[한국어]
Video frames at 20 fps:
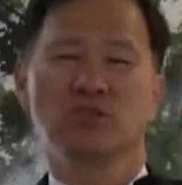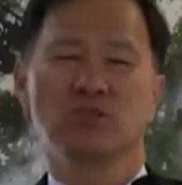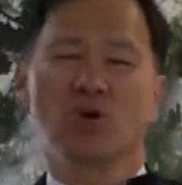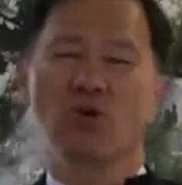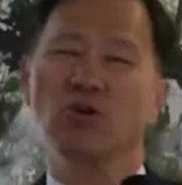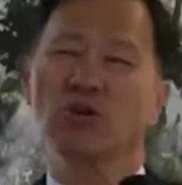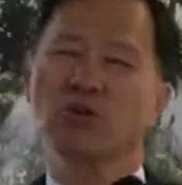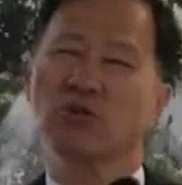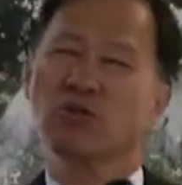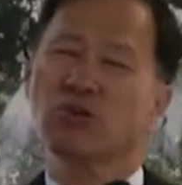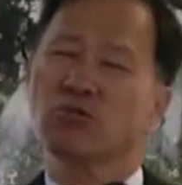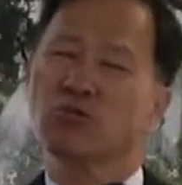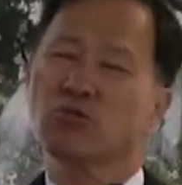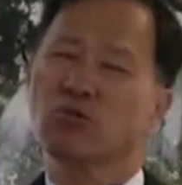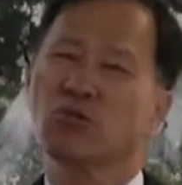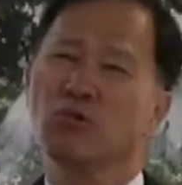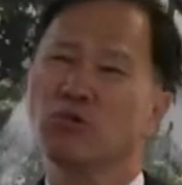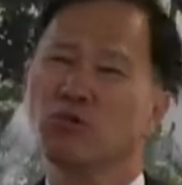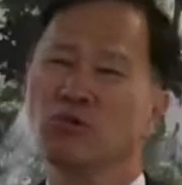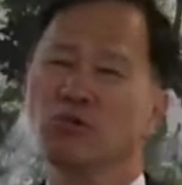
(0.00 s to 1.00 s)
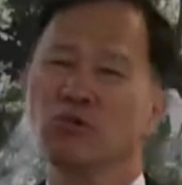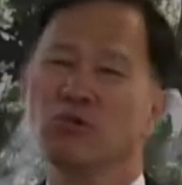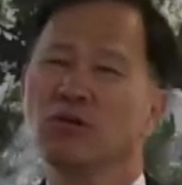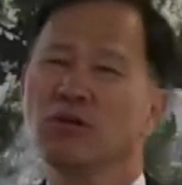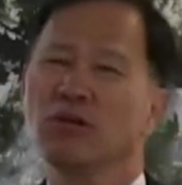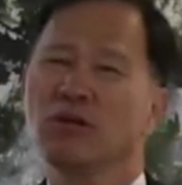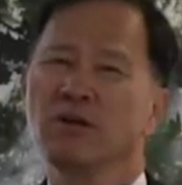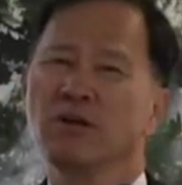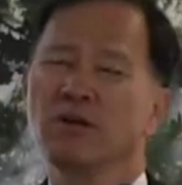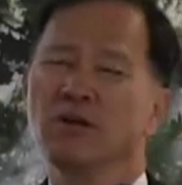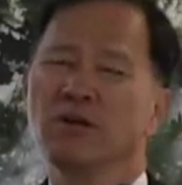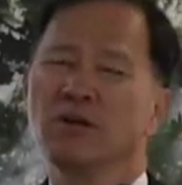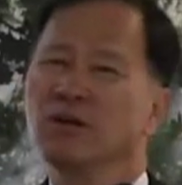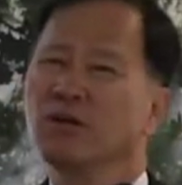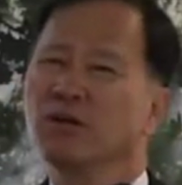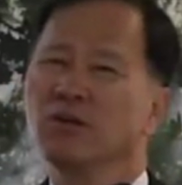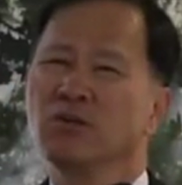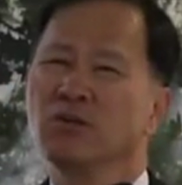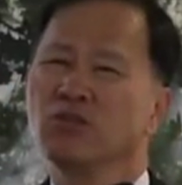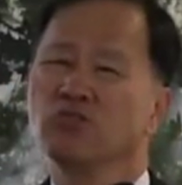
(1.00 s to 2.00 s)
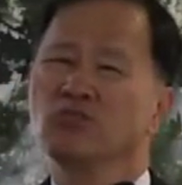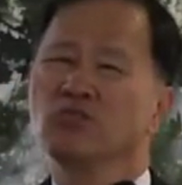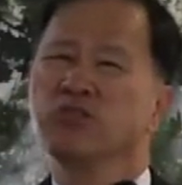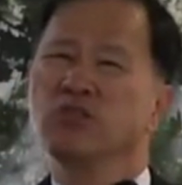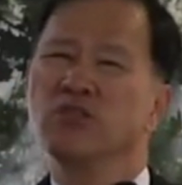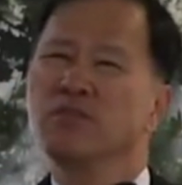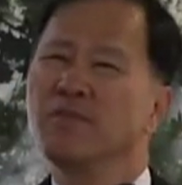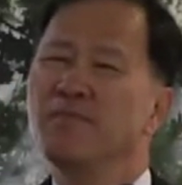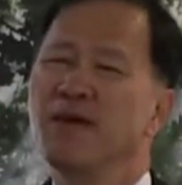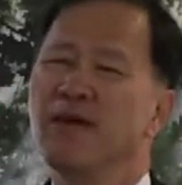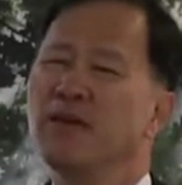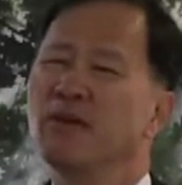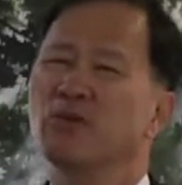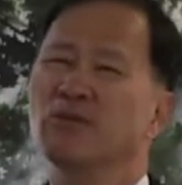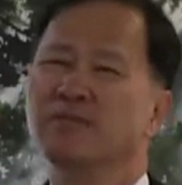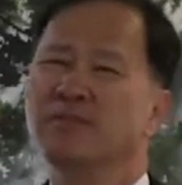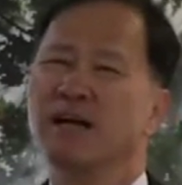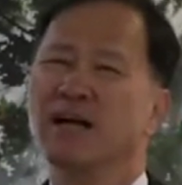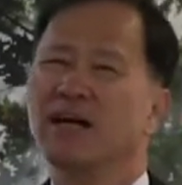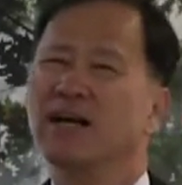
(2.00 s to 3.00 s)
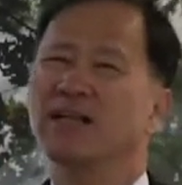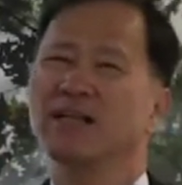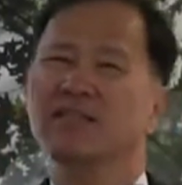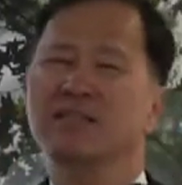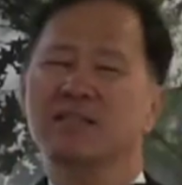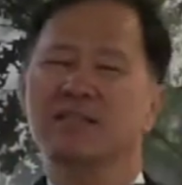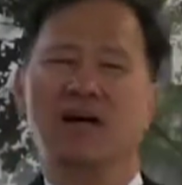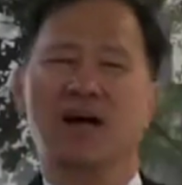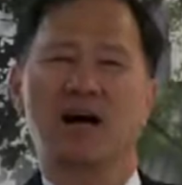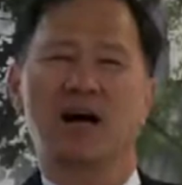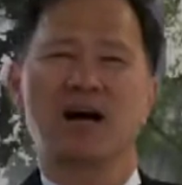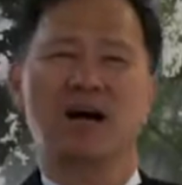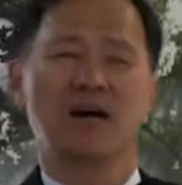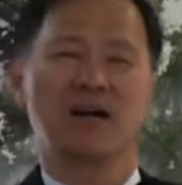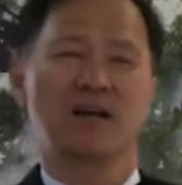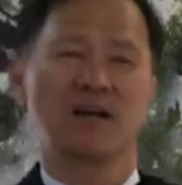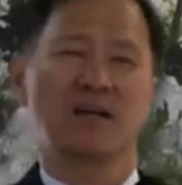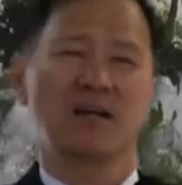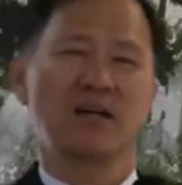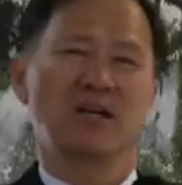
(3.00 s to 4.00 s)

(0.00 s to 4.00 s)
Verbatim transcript: 여기서도 주님의 역사가 있다.